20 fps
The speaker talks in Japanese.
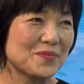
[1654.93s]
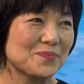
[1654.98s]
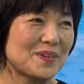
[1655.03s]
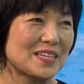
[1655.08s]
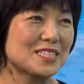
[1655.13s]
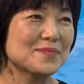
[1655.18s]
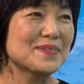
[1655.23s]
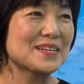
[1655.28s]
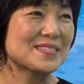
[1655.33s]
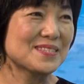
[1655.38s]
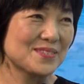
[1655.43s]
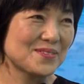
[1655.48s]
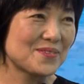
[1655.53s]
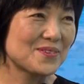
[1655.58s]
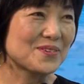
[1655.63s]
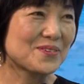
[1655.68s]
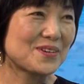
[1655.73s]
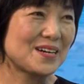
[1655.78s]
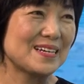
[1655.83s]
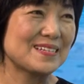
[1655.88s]
ますます
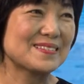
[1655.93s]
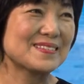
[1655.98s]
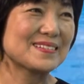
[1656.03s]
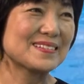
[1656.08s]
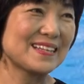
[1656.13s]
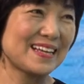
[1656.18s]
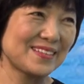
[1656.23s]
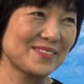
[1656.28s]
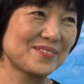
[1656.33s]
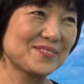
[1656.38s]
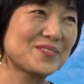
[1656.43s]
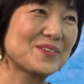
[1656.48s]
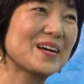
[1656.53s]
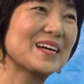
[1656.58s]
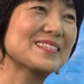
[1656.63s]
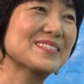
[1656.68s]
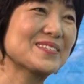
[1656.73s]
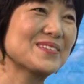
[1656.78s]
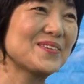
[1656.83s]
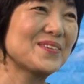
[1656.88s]
のごは、あのご
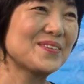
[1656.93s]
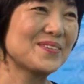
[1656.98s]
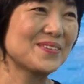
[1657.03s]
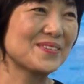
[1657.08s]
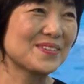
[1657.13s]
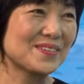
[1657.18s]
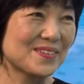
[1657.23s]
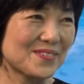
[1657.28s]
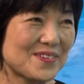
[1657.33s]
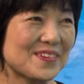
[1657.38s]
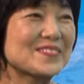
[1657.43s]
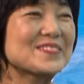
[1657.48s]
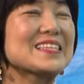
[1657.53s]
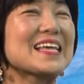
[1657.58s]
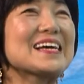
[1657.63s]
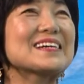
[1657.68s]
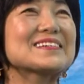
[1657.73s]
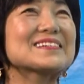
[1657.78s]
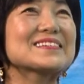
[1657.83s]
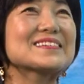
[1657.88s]
活動ご活
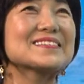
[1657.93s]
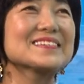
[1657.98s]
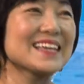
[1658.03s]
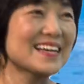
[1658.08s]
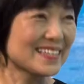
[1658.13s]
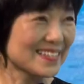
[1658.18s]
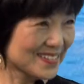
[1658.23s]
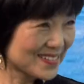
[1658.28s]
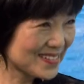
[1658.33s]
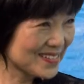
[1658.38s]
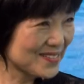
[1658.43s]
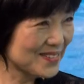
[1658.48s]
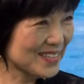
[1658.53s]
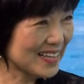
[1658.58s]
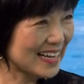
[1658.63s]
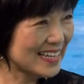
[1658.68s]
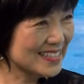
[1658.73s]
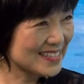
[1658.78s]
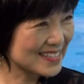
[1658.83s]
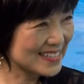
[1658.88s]
躍ご
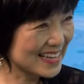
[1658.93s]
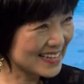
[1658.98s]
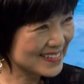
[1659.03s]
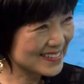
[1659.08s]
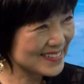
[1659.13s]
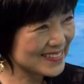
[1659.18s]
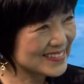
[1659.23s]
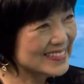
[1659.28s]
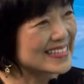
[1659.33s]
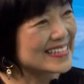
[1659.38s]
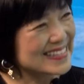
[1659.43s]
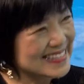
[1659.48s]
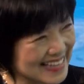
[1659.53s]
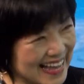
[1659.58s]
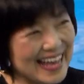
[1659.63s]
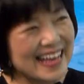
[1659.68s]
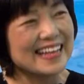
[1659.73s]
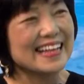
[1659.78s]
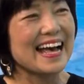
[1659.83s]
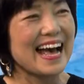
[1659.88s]
活躍をですね、
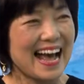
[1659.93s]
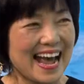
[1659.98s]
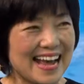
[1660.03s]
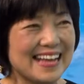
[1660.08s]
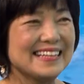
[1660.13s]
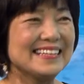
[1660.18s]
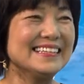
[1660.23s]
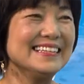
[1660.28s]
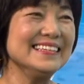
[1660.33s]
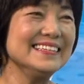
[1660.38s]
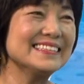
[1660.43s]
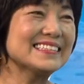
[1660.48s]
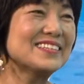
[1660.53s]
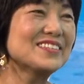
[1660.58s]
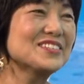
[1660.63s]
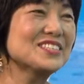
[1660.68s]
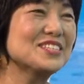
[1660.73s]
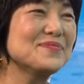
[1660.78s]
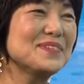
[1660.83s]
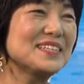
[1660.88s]
はい、
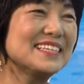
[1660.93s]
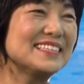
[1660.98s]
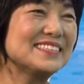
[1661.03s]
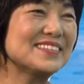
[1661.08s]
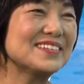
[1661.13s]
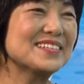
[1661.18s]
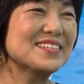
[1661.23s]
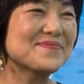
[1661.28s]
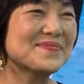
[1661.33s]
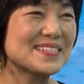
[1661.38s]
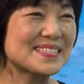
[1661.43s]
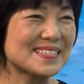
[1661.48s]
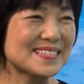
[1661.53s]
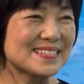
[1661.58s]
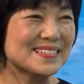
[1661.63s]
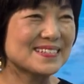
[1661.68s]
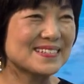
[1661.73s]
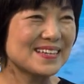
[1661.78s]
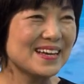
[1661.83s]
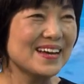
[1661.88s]
楽しみにしております。
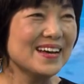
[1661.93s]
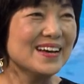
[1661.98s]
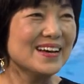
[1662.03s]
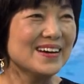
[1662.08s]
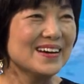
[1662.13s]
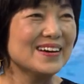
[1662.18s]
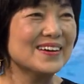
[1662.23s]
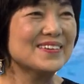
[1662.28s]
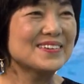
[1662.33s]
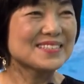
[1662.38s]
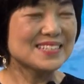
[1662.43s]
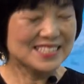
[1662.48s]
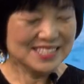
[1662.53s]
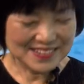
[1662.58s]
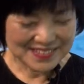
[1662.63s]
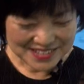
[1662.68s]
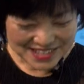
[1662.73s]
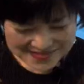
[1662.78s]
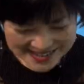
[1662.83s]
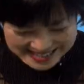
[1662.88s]
ありがとうございます。本日
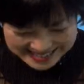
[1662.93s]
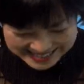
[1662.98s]
はどうもあ